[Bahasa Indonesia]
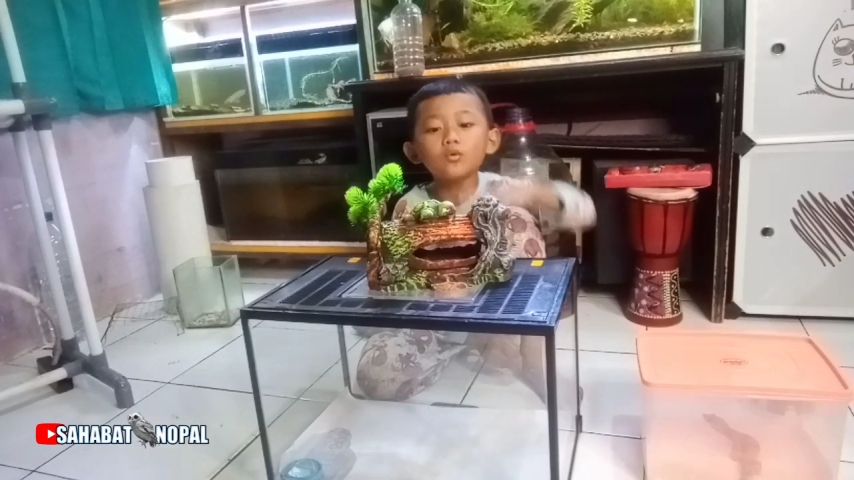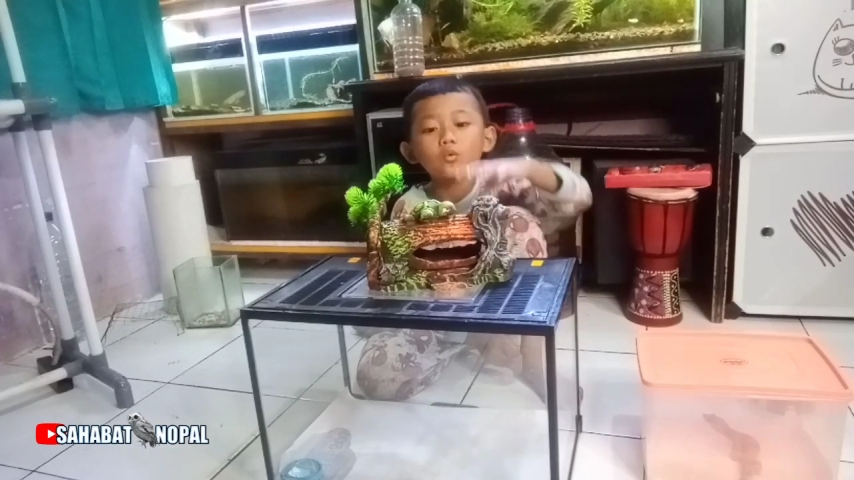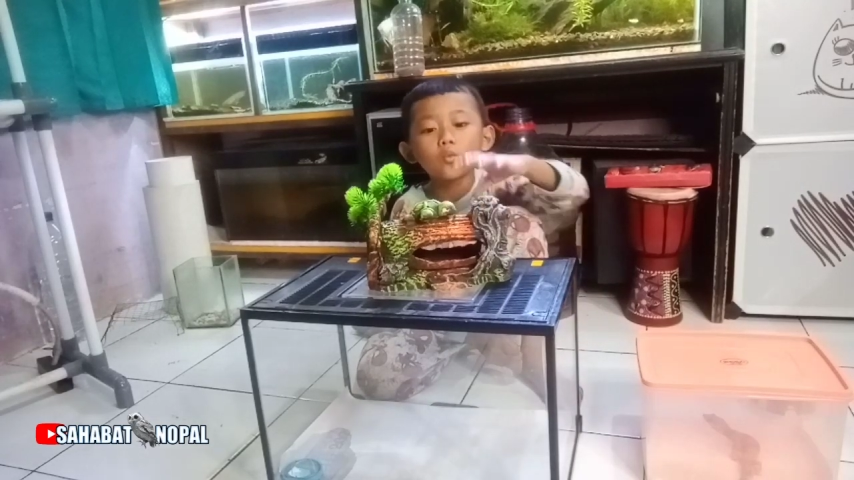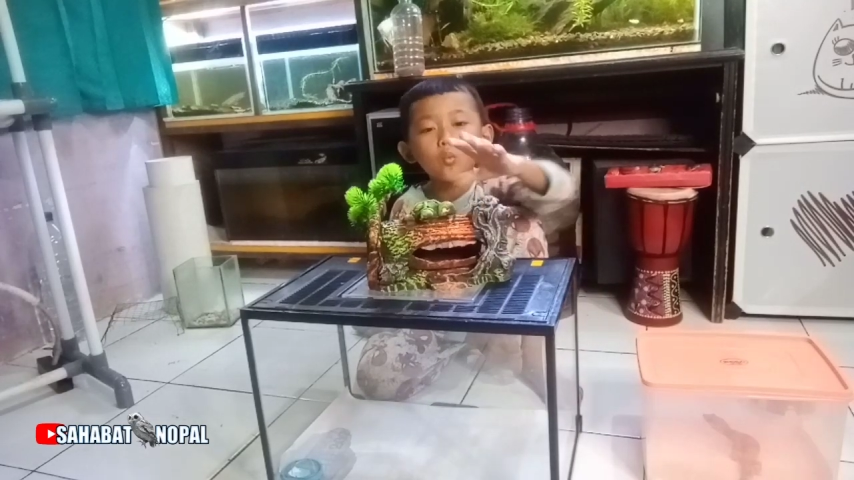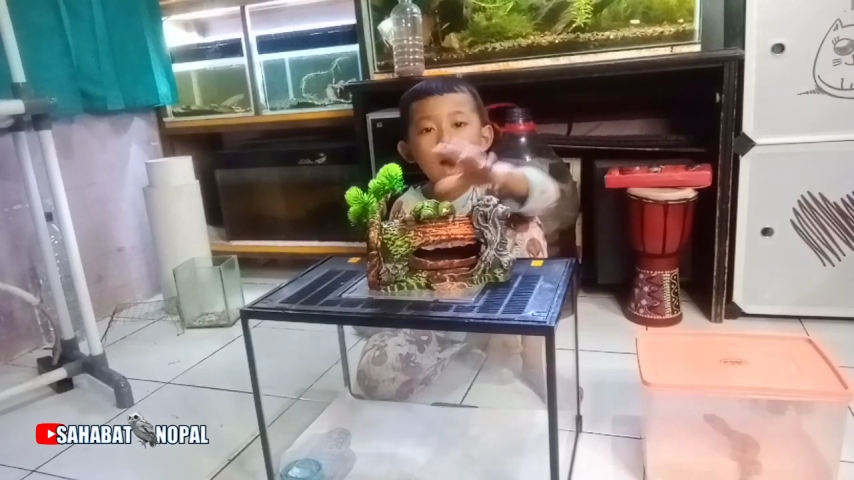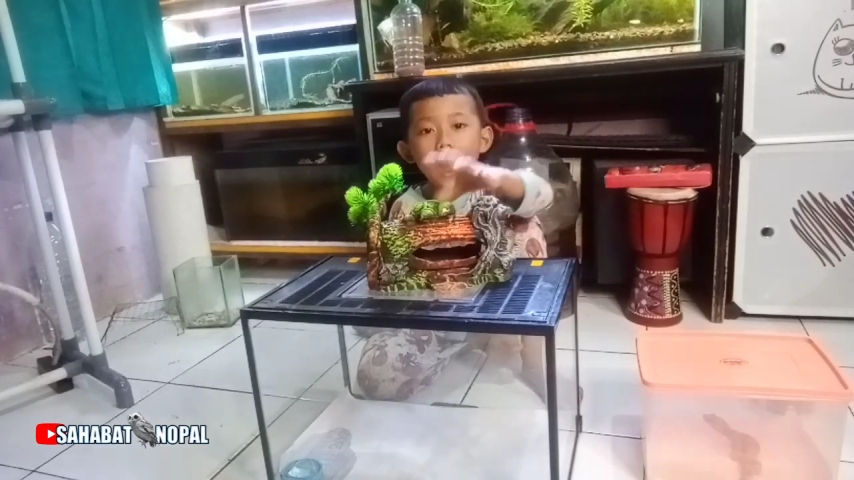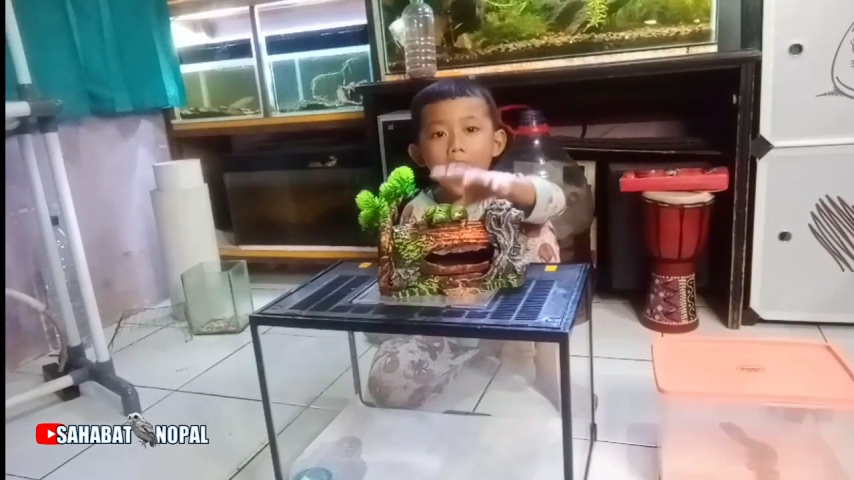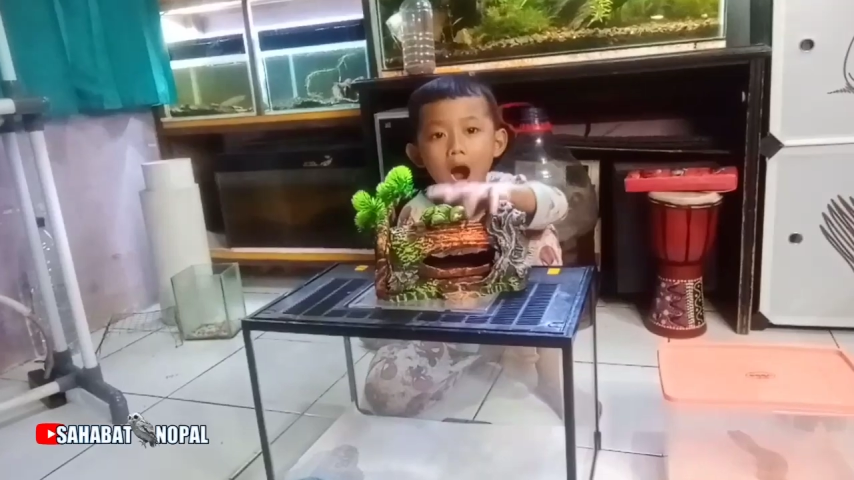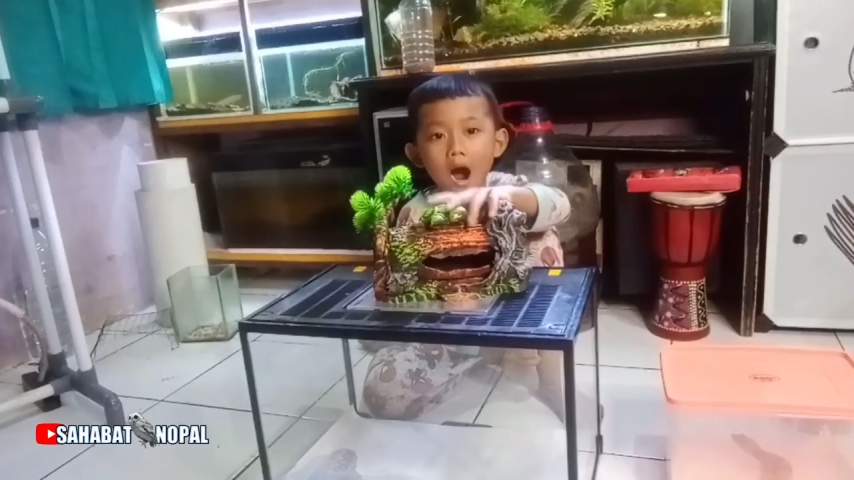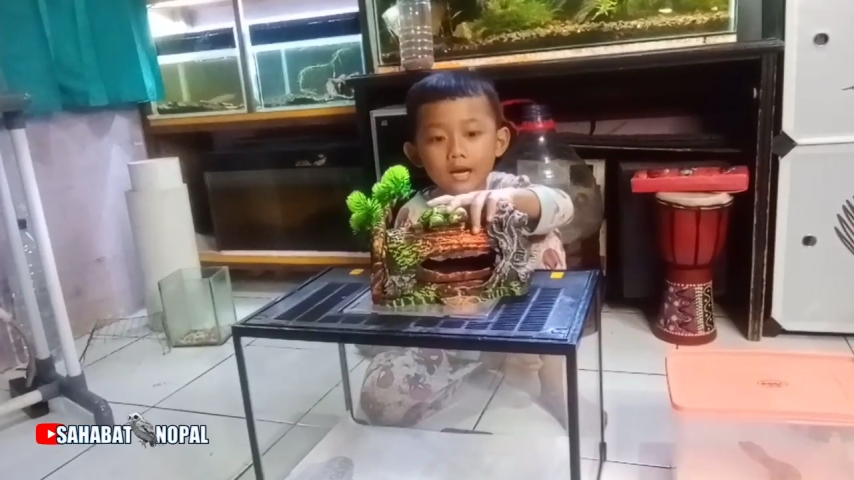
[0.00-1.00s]

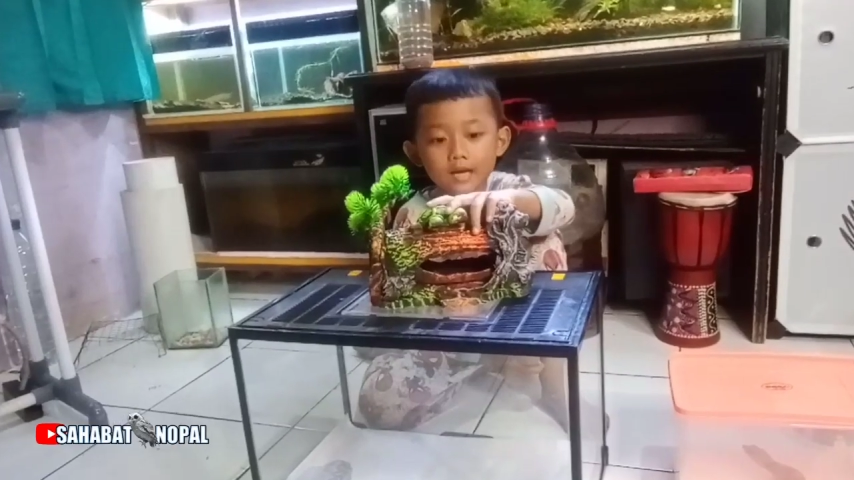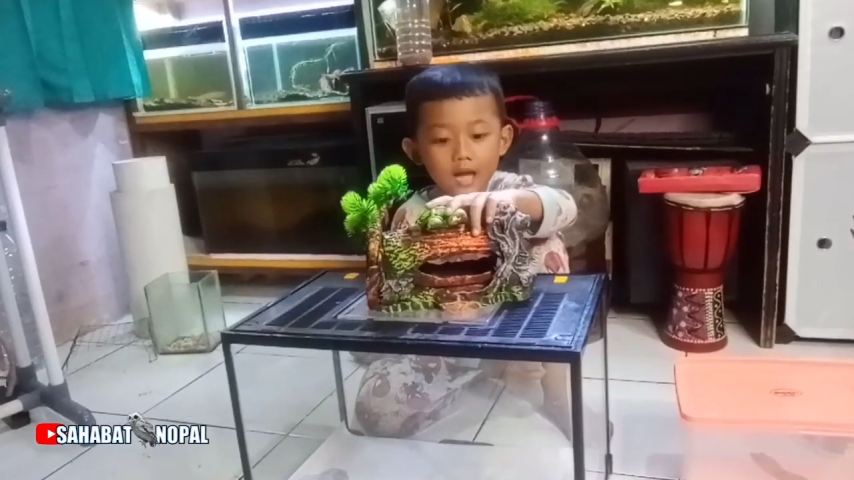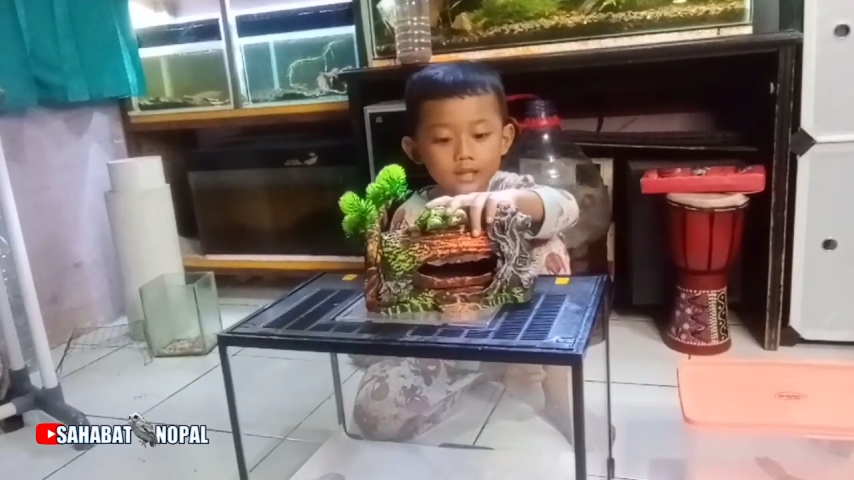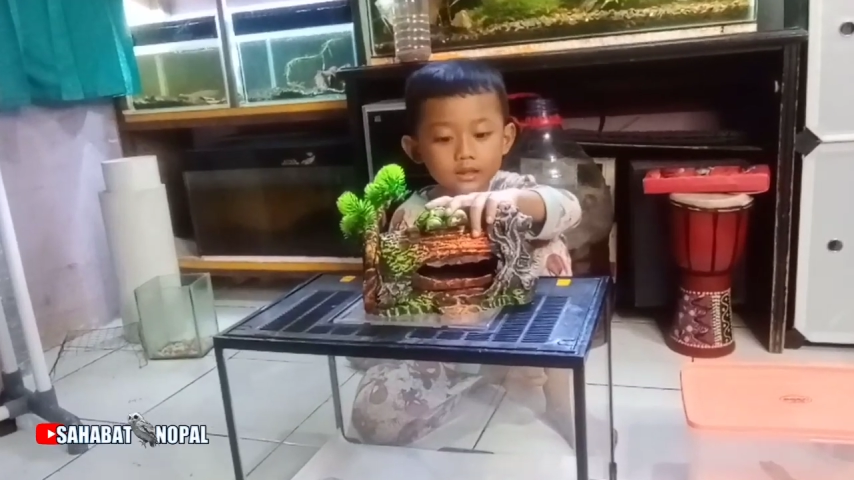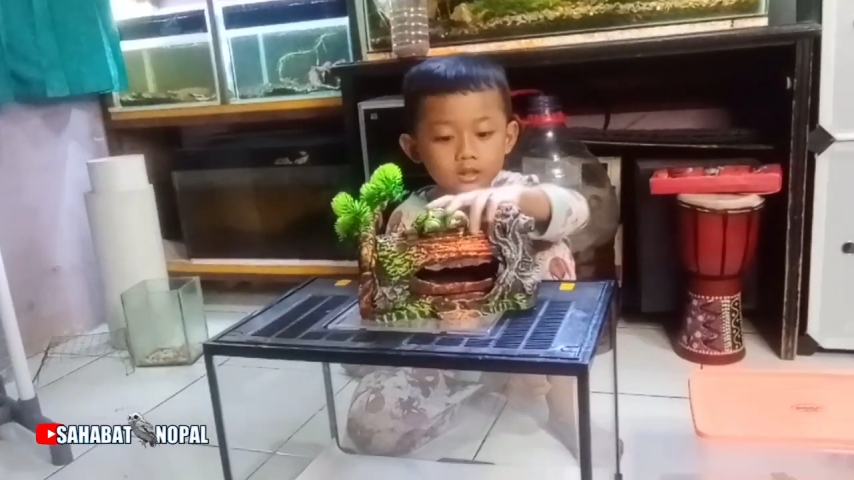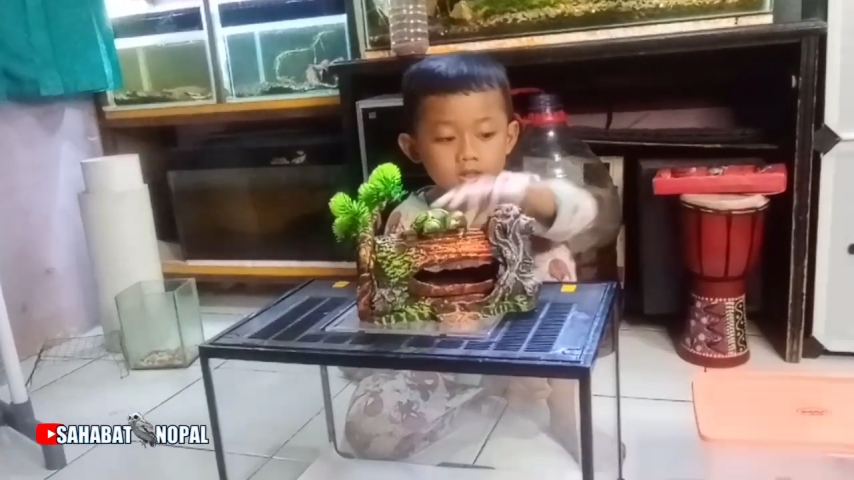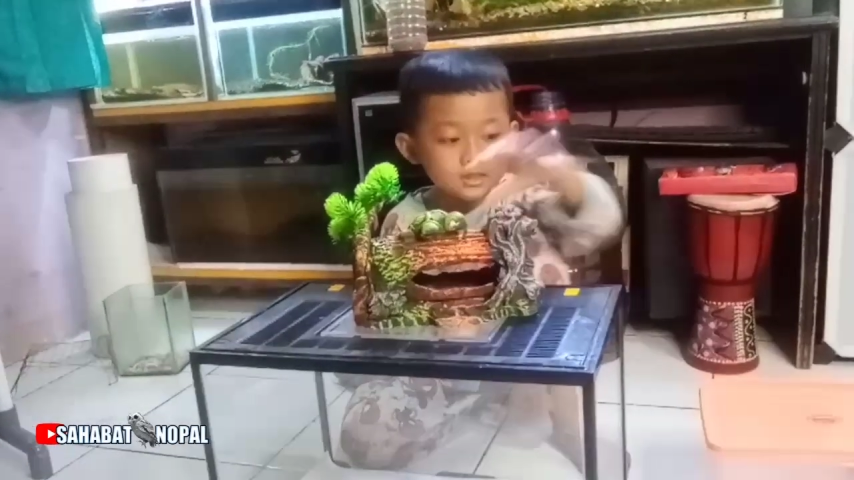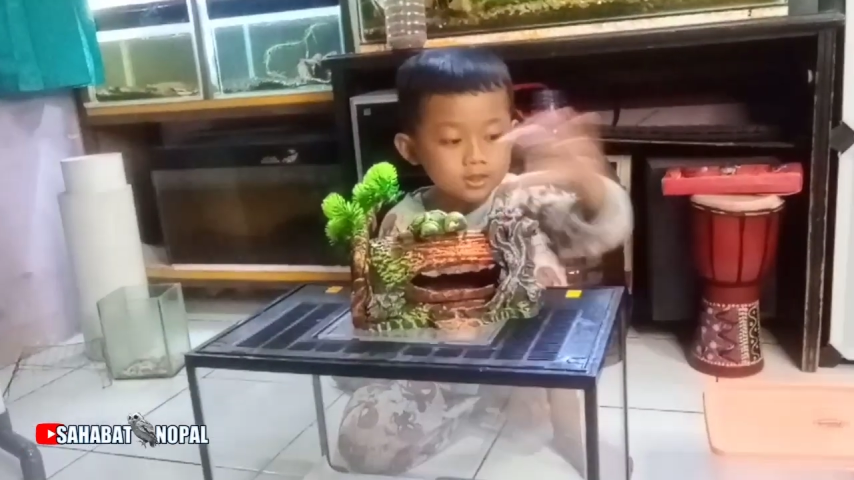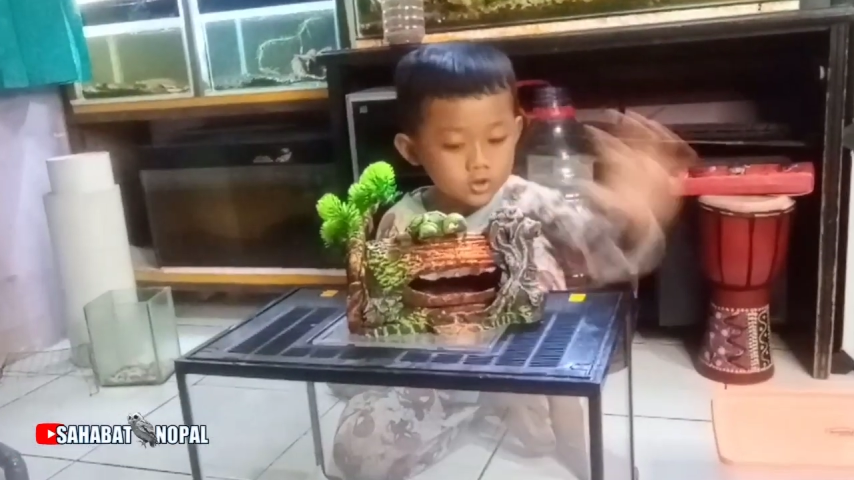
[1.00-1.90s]
gua dan si